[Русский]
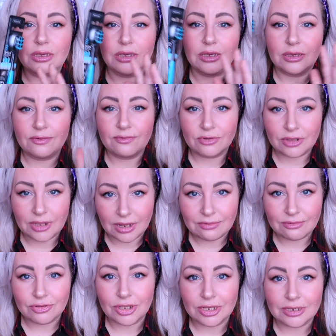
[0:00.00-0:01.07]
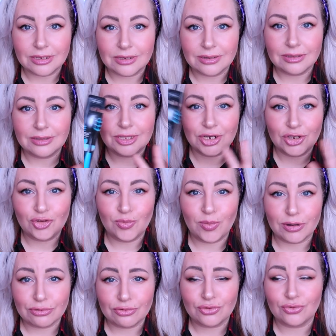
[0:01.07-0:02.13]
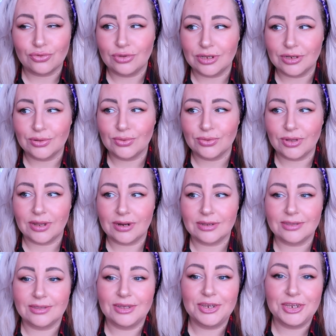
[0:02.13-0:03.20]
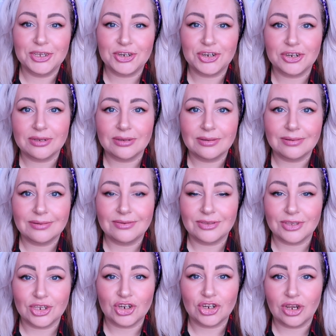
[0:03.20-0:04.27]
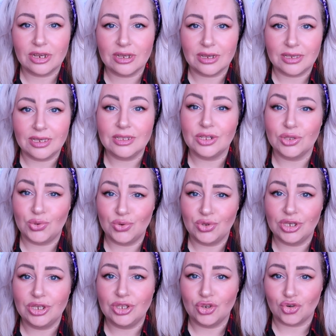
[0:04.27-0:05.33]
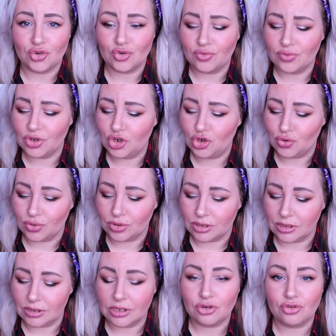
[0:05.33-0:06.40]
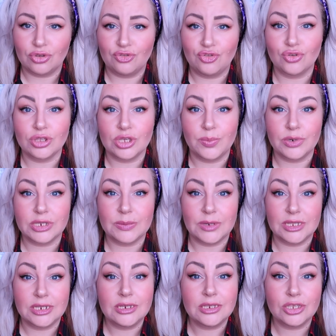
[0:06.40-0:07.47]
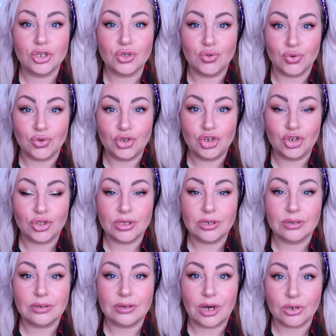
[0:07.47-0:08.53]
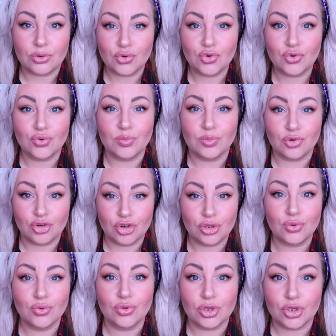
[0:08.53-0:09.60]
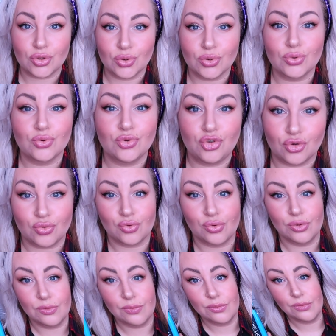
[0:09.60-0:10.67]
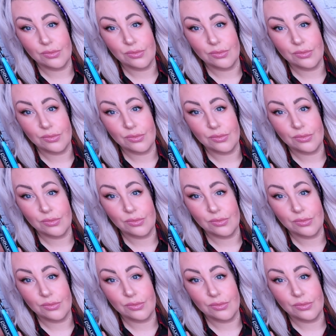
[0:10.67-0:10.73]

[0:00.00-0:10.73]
И вот так вот они третью бороздку делают гораздо реже, нежели какие-то другие дешевые щетки. Так что, девчонки, присмотритесь, кто ищет хорошую, бюджетную, достойную щетку.